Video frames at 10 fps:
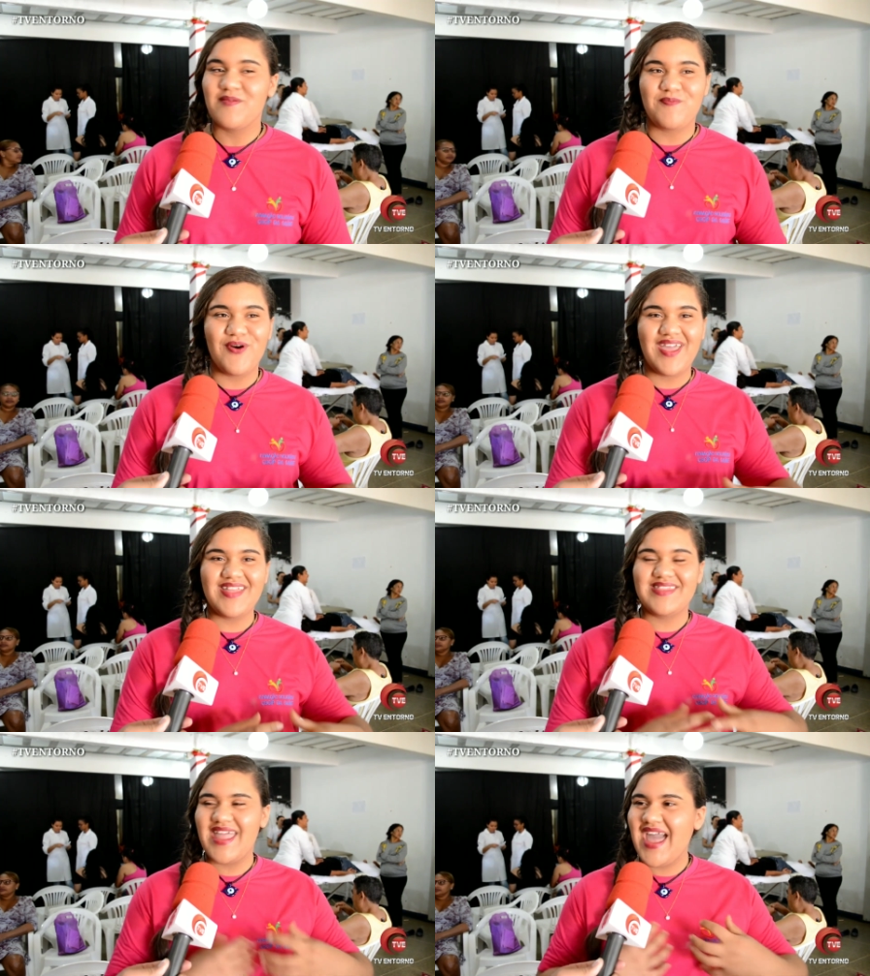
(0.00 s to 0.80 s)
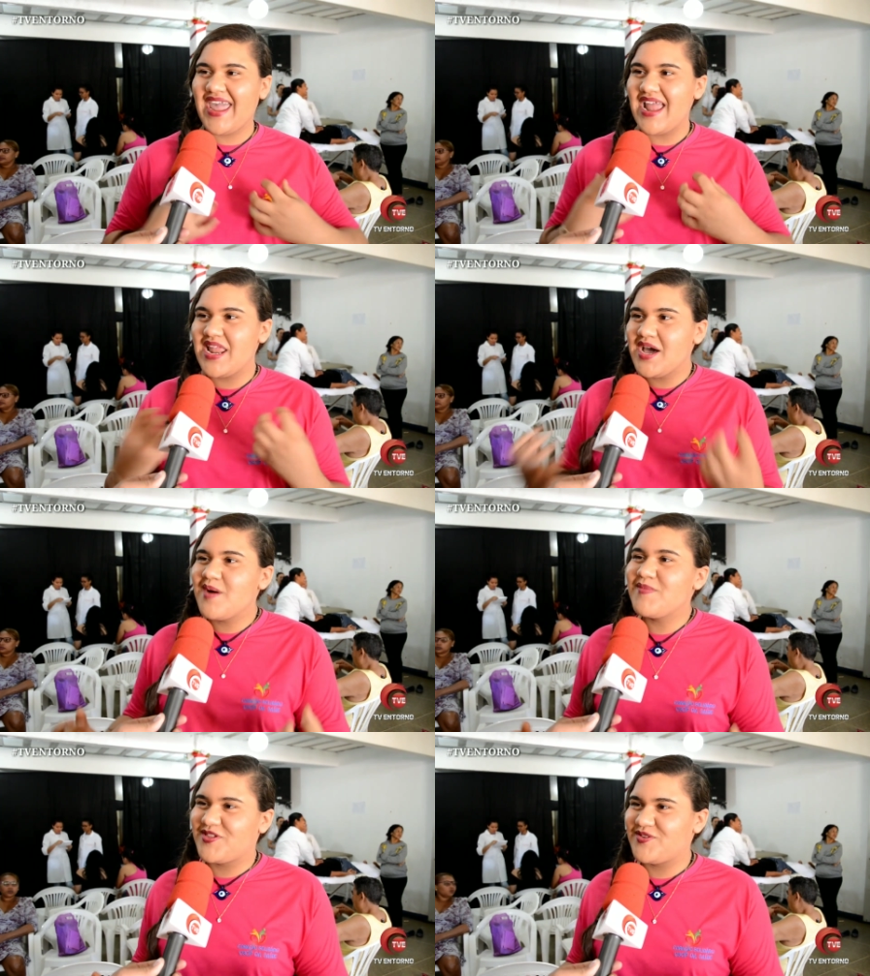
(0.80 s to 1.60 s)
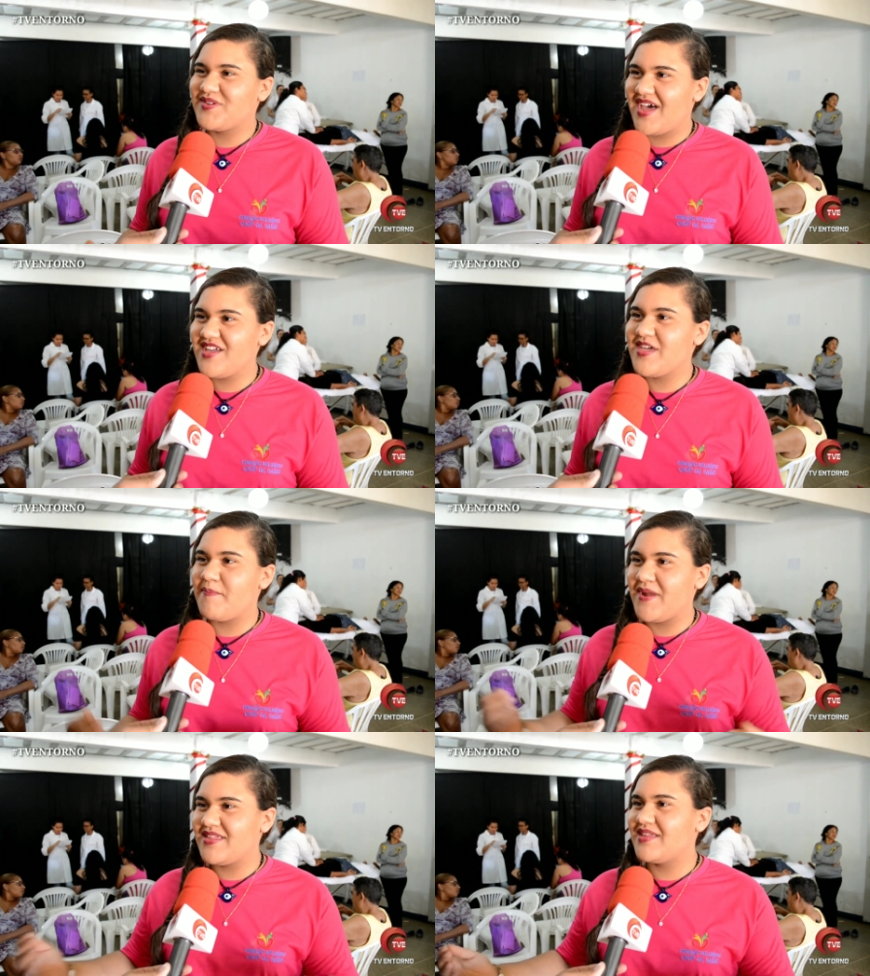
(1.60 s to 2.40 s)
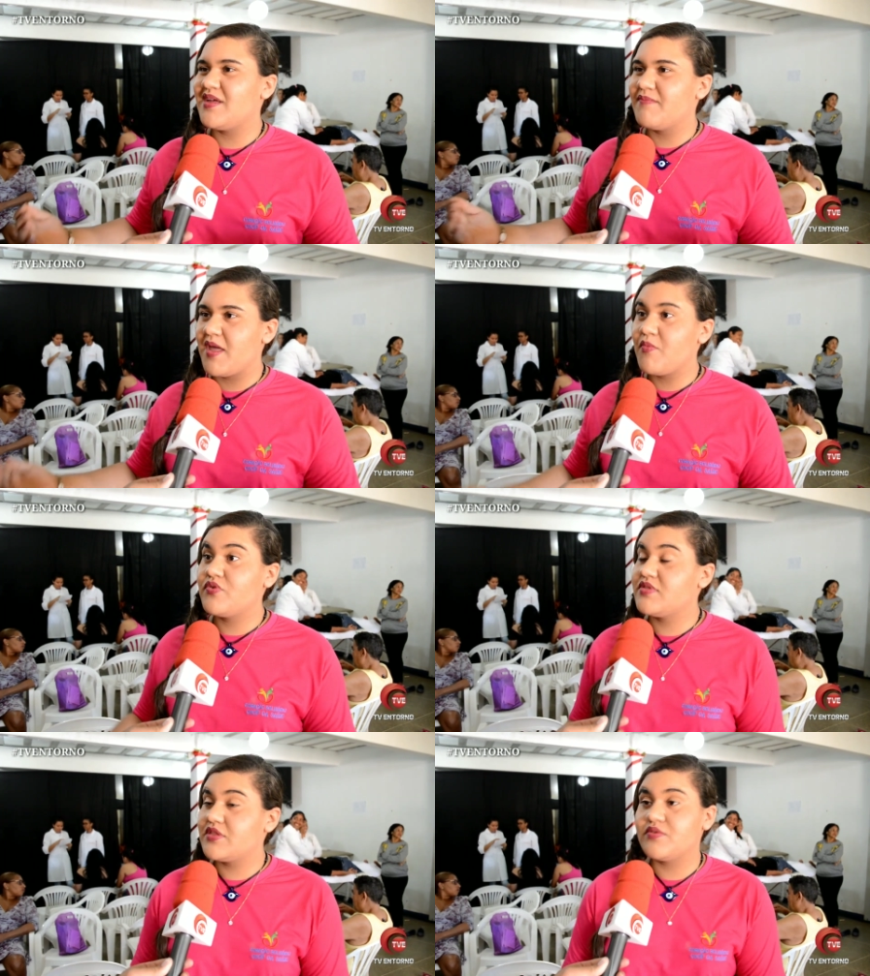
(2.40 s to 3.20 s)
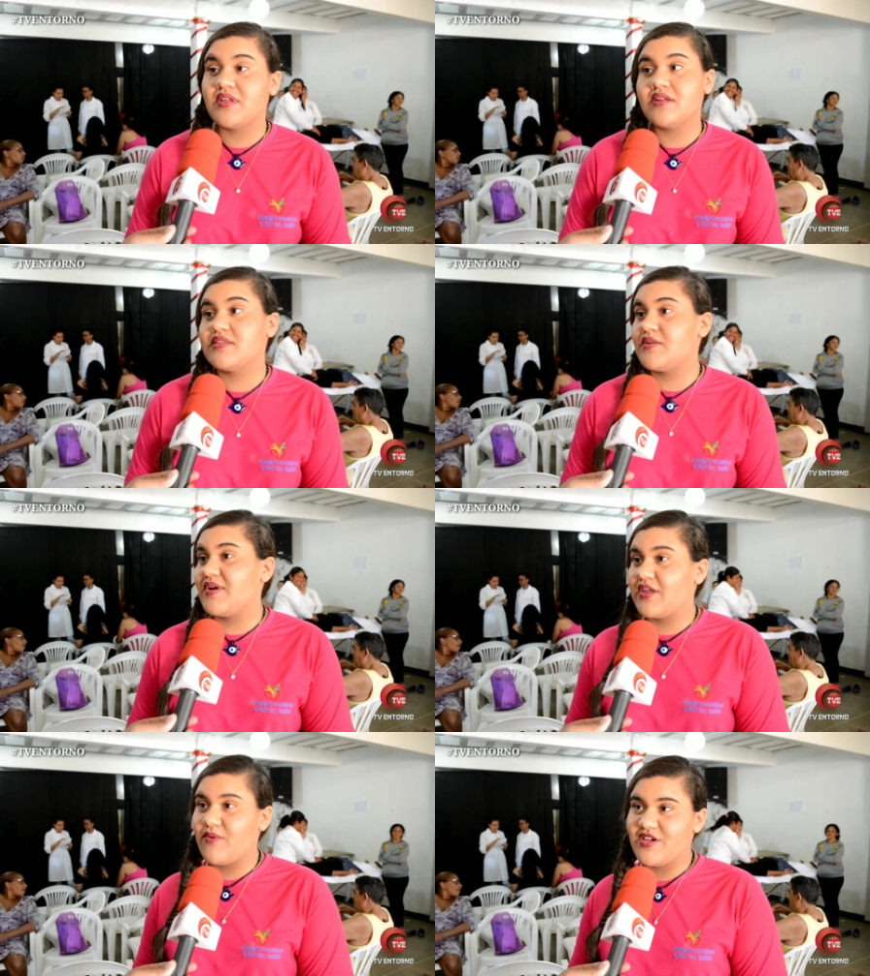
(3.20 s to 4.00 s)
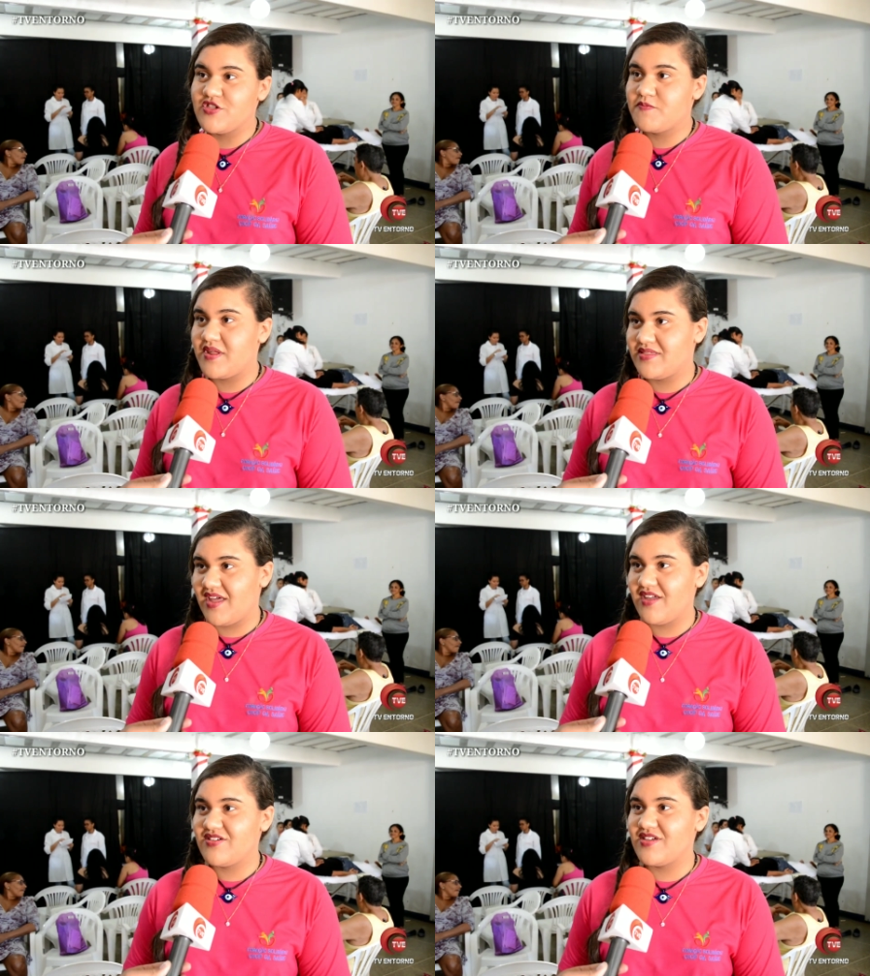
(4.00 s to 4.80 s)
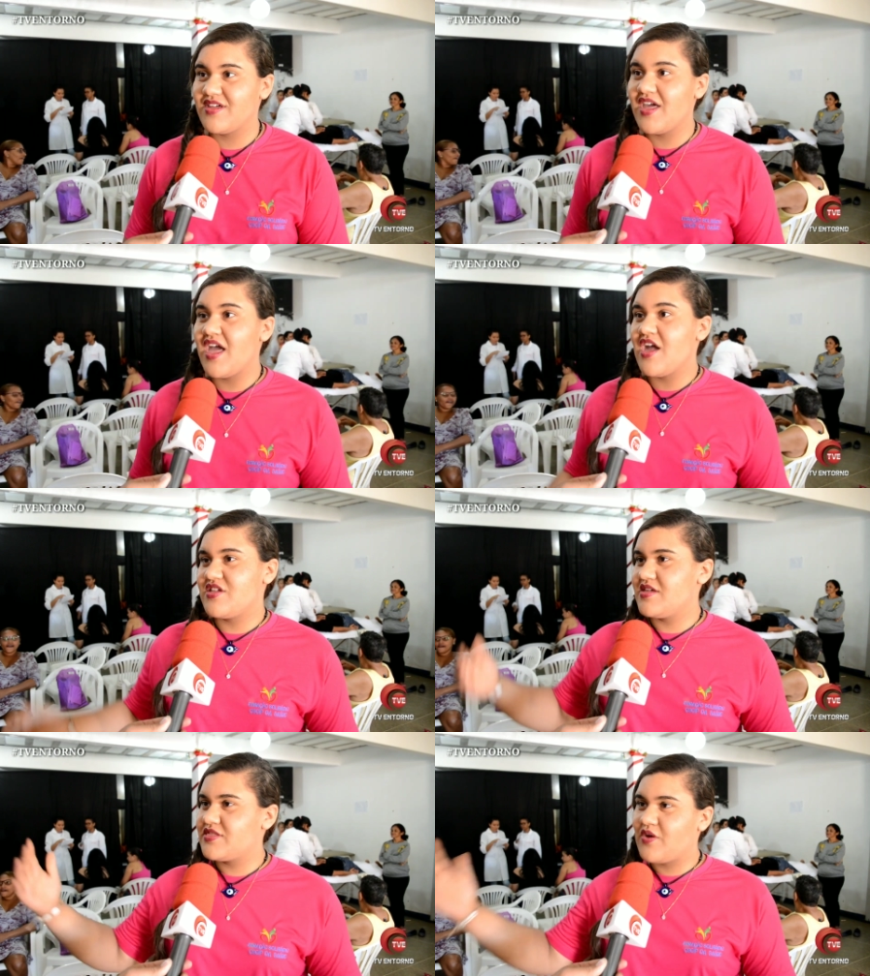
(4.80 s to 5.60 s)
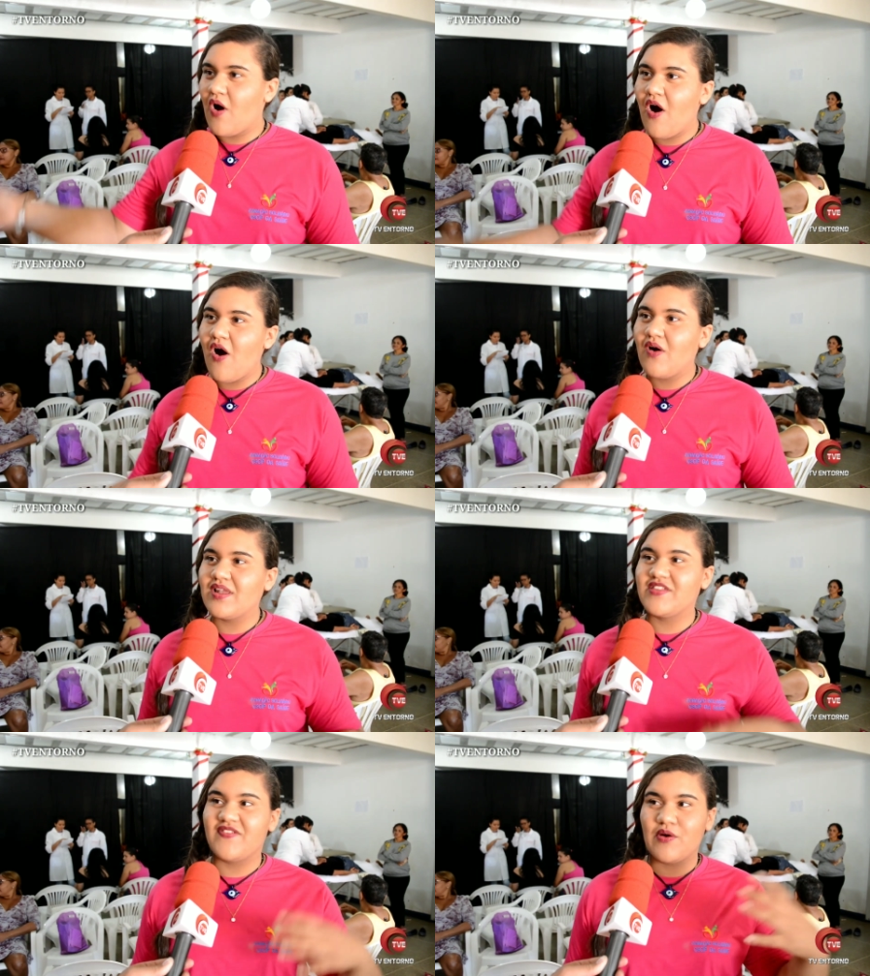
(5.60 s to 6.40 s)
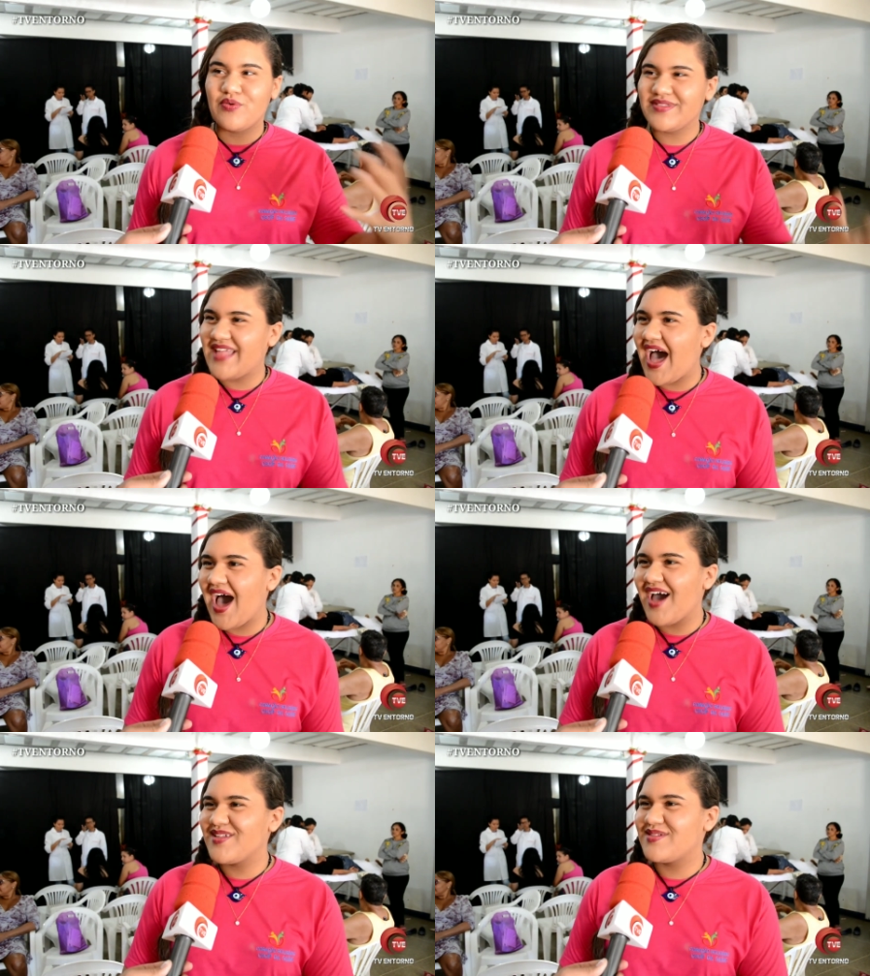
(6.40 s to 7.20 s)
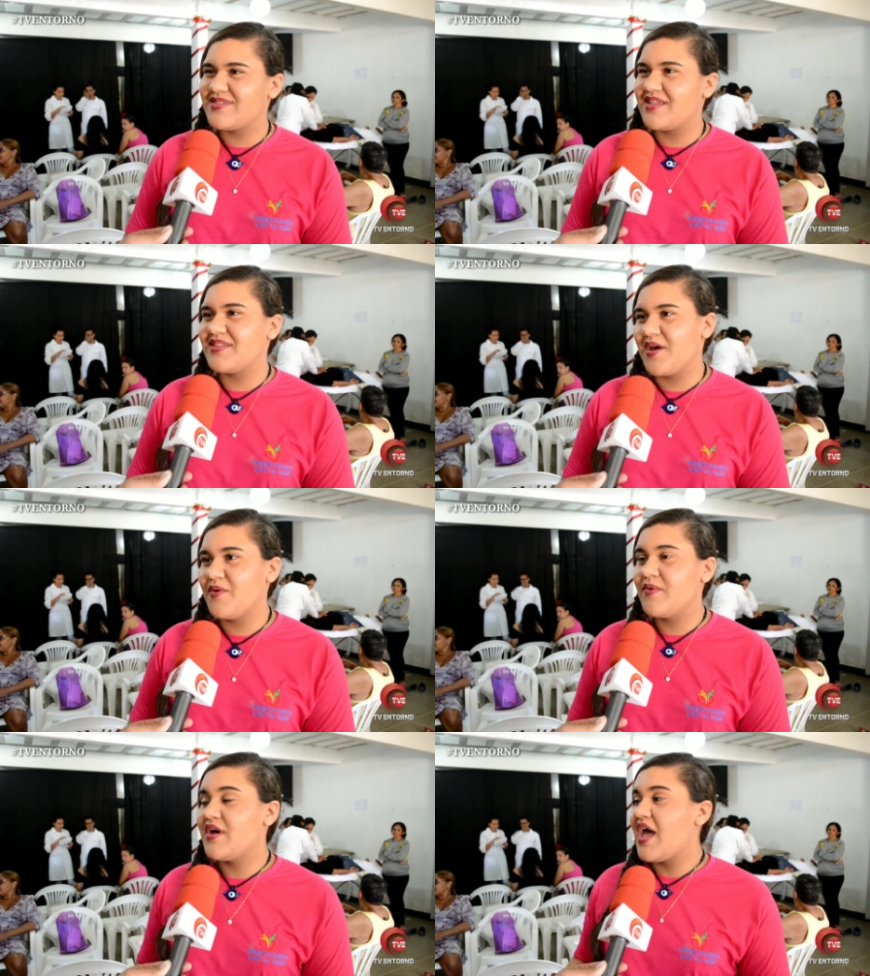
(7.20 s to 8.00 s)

porque tem aquele âmbito, né, de aprender também. Muitos estudantes estão aqui com a gente presente, de escolas, faculdades, entendeu?